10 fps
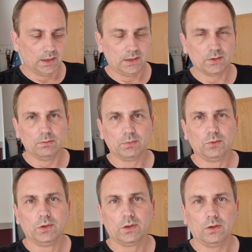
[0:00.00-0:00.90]
Also im
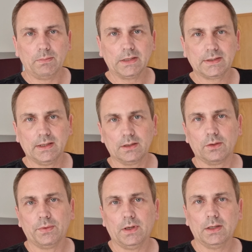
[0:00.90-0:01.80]
Grunde genommen hat sie dann
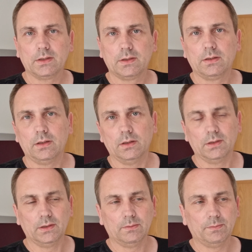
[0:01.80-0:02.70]
gefragt,
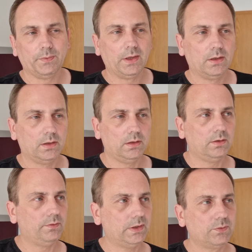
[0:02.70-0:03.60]
ähm,
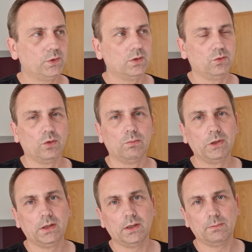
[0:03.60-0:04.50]
was für
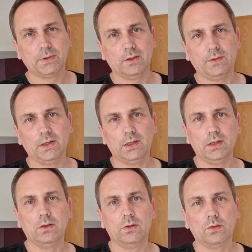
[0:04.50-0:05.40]
Symptome ich habe, seit wann ich
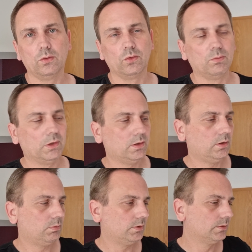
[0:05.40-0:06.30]
die Symptome
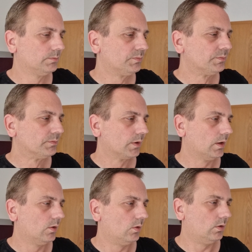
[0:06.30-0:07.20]
habe
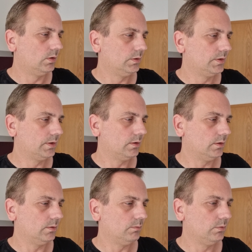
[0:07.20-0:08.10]
und
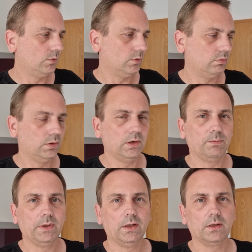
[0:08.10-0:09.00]
äh, jo,
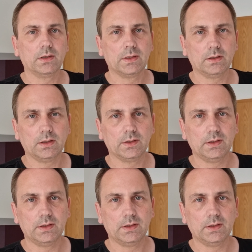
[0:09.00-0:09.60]
hab ihr dann gesagt,